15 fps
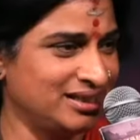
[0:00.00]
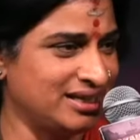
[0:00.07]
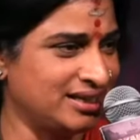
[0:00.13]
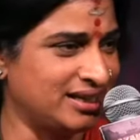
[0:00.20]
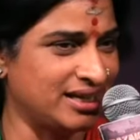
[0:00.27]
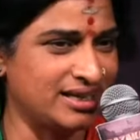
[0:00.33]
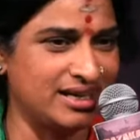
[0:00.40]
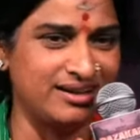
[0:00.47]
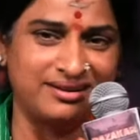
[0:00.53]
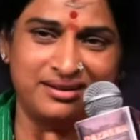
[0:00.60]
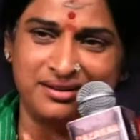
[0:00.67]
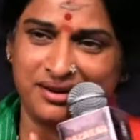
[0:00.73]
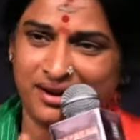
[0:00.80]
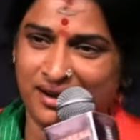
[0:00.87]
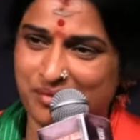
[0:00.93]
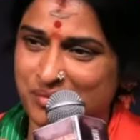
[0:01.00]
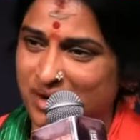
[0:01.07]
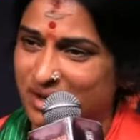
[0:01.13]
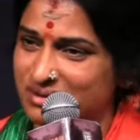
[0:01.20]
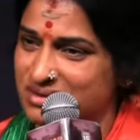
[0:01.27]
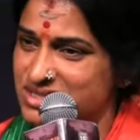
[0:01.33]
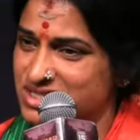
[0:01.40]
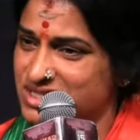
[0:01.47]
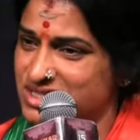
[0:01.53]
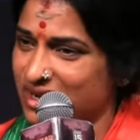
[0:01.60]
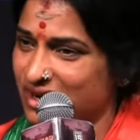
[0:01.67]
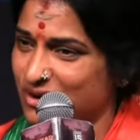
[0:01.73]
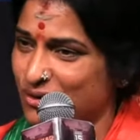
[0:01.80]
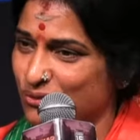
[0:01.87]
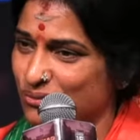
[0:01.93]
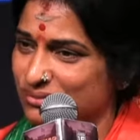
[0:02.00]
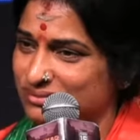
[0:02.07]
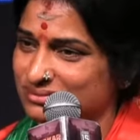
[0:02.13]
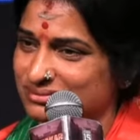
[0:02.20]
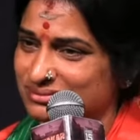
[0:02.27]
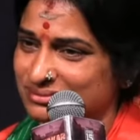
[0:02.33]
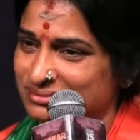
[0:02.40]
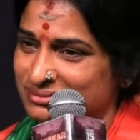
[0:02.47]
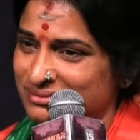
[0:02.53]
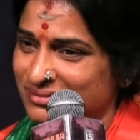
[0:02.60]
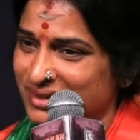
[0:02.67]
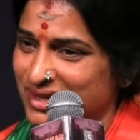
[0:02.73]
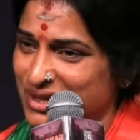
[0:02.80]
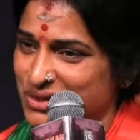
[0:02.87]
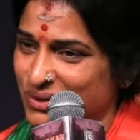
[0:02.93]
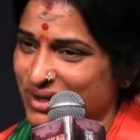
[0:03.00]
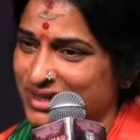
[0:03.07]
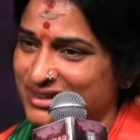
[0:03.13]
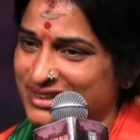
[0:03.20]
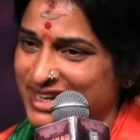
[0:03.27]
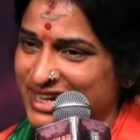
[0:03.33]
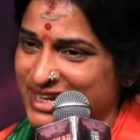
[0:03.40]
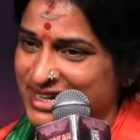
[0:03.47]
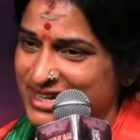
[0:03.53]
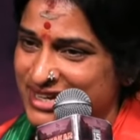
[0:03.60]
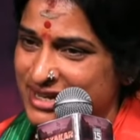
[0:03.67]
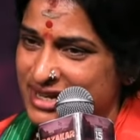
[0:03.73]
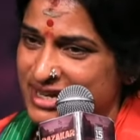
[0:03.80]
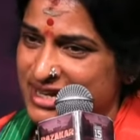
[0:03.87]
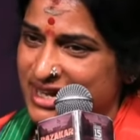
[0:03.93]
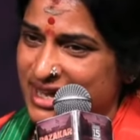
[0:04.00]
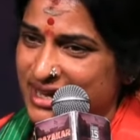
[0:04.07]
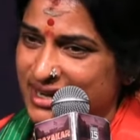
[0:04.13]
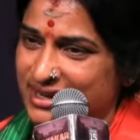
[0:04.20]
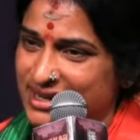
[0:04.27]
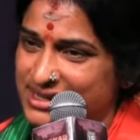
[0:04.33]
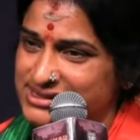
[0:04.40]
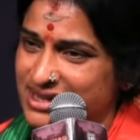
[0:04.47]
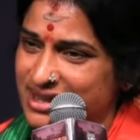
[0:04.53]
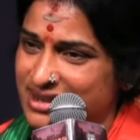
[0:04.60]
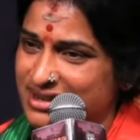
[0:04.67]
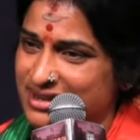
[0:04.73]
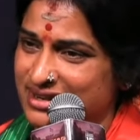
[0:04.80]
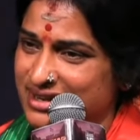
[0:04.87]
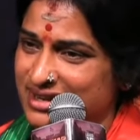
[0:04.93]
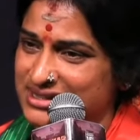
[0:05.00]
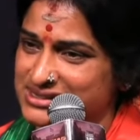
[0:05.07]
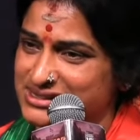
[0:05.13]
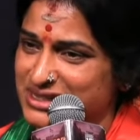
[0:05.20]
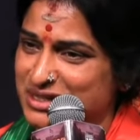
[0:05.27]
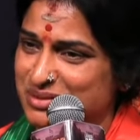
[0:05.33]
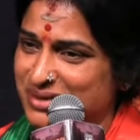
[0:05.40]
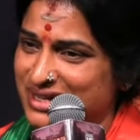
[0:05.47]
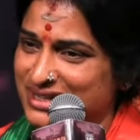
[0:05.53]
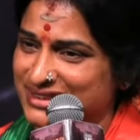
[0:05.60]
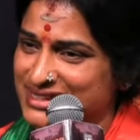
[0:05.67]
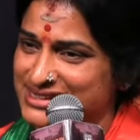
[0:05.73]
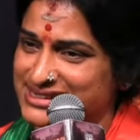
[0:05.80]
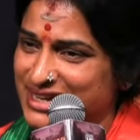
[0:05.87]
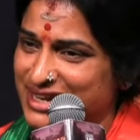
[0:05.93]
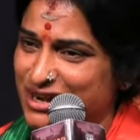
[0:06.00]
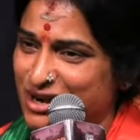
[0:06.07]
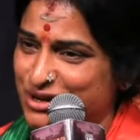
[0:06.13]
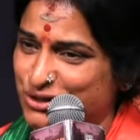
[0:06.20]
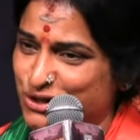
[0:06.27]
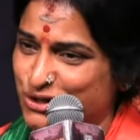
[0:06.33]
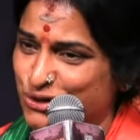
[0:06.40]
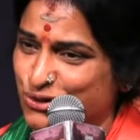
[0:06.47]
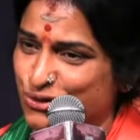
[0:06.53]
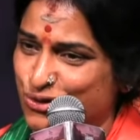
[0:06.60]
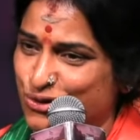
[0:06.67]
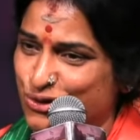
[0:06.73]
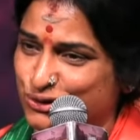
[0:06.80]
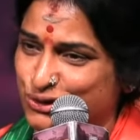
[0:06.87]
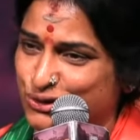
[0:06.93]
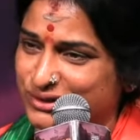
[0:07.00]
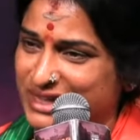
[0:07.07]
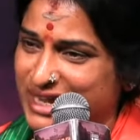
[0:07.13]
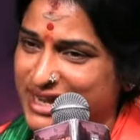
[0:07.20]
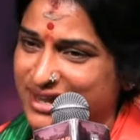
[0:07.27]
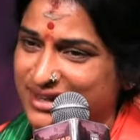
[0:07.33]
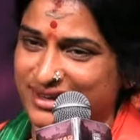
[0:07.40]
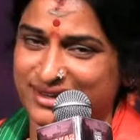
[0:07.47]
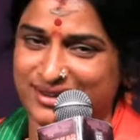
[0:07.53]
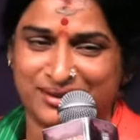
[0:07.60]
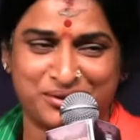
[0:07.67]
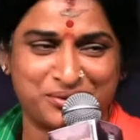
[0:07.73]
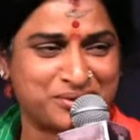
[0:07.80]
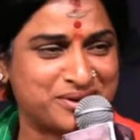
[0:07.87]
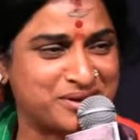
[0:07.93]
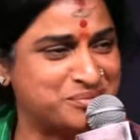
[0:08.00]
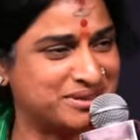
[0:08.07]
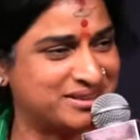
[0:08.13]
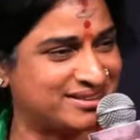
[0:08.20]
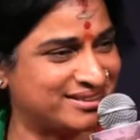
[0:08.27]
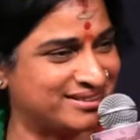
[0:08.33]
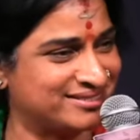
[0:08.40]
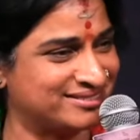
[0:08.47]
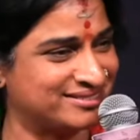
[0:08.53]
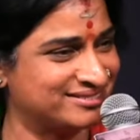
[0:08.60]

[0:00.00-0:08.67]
ఇంకా ఈ డ్రామాలు జరగవు ఎందుకంటే రజాకార్ సినిమా తీసేలాంటి యోధులు తయారయ్యారు కాబట్టి